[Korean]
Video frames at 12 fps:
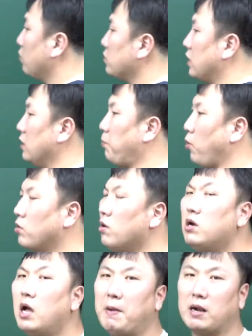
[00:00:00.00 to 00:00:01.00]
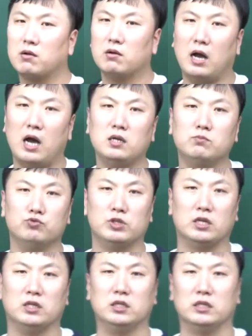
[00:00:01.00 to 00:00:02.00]
교재를 볼 건가 말 건가 하는
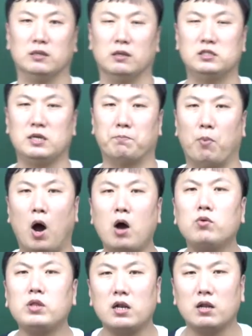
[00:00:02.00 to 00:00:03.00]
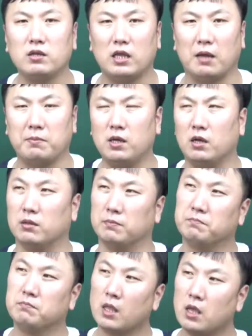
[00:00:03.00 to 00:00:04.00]
문제는 이제 뭐하고 달려있냐면
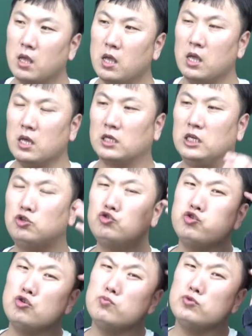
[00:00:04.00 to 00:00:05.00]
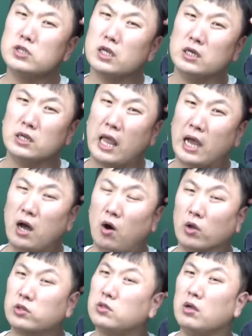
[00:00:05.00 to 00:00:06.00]
기출문제를 내가
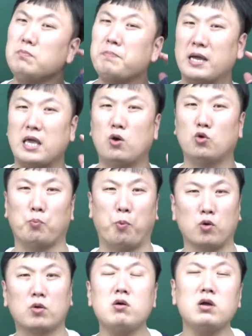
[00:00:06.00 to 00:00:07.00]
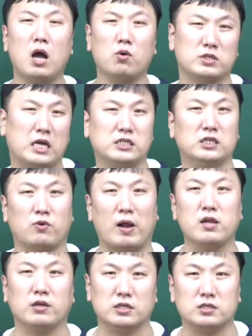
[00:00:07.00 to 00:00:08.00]
어떤 방향으로 볼 건가 하고 사실은
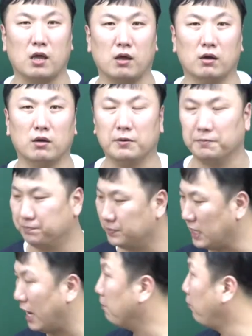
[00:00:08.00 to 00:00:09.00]
관련이 있어요. 자, 한번